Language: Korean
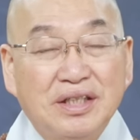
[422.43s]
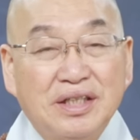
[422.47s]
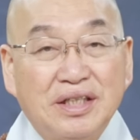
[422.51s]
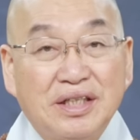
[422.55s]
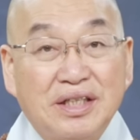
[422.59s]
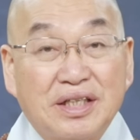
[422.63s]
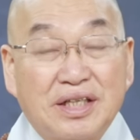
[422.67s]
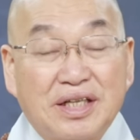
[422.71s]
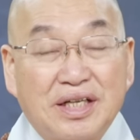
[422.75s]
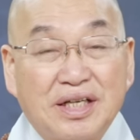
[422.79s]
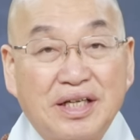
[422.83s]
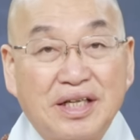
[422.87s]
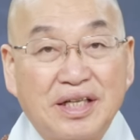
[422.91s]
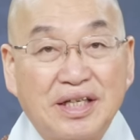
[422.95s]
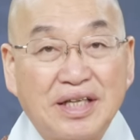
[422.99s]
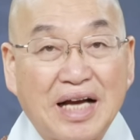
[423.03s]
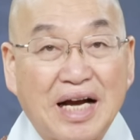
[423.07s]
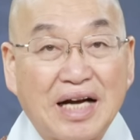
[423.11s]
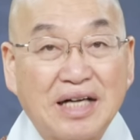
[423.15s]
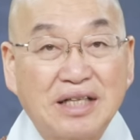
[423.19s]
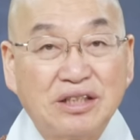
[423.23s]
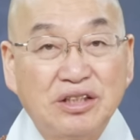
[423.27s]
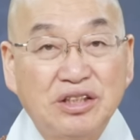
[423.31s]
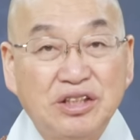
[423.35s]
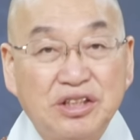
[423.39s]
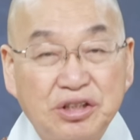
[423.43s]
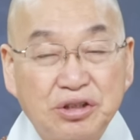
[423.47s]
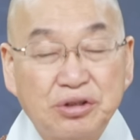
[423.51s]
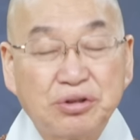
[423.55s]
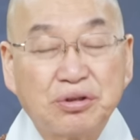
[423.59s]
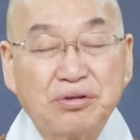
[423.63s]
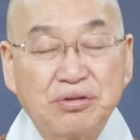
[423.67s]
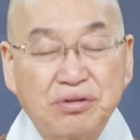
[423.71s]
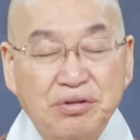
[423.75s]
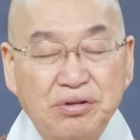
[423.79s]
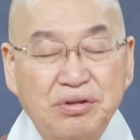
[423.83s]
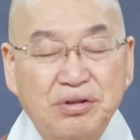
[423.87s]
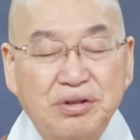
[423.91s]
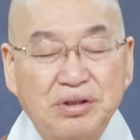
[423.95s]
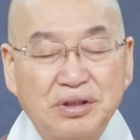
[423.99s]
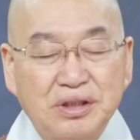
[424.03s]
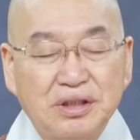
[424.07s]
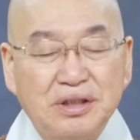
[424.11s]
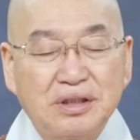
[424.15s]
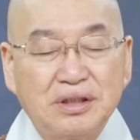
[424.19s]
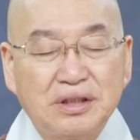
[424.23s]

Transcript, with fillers: 이렇게 약은 지속적으로,